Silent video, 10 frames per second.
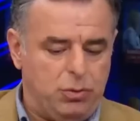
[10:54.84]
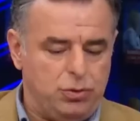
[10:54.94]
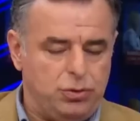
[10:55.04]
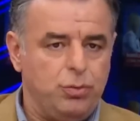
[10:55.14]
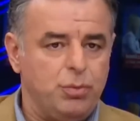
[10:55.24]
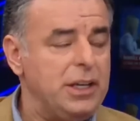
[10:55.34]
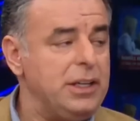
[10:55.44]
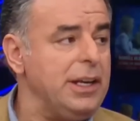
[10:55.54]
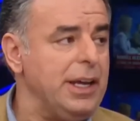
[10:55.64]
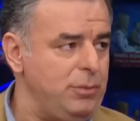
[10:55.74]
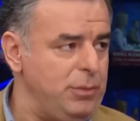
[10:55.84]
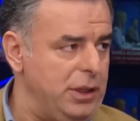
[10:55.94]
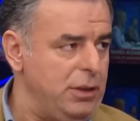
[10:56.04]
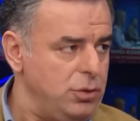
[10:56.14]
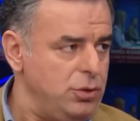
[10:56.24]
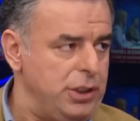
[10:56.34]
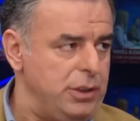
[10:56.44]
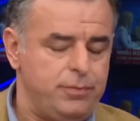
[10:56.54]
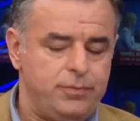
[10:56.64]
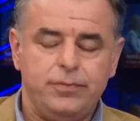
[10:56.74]
konuştum yayına gelmeden önce.
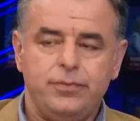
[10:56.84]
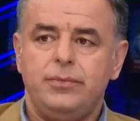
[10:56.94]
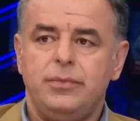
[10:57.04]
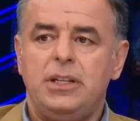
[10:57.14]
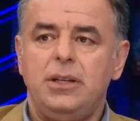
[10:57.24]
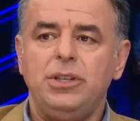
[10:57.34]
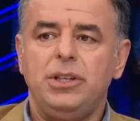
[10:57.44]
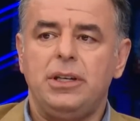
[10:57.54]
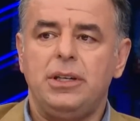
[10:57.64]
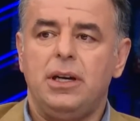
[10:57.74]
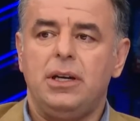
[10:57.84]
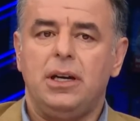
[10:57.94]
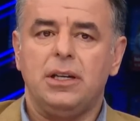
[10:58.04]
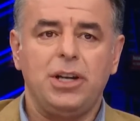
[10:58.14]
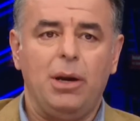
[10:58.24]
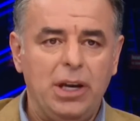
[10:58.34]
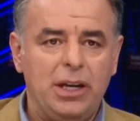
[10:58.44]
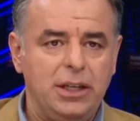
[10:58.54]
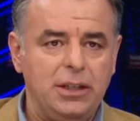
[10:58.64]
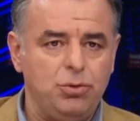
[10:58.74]
Dedim ki akşam
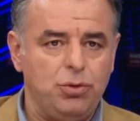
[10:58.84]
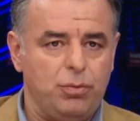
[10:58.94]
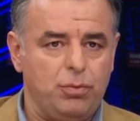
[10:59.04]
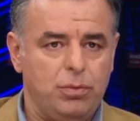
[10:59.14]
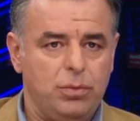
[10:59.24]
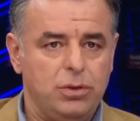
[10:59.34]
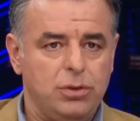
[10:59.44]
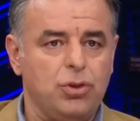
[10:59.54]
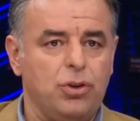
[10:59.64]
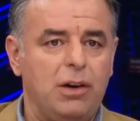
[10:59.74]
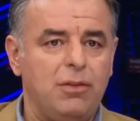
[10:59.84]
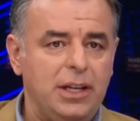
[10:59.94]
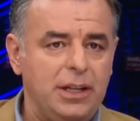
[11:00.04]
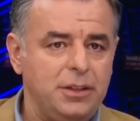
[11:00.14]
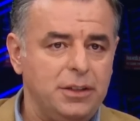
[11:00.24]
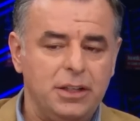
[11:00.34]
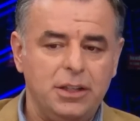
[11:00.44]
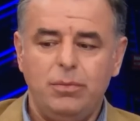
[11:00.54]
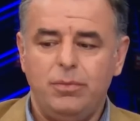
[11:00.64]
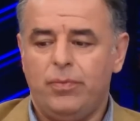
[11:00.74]
yayına gidiyorum. Son hava nedir
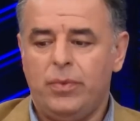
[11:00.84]
dedim.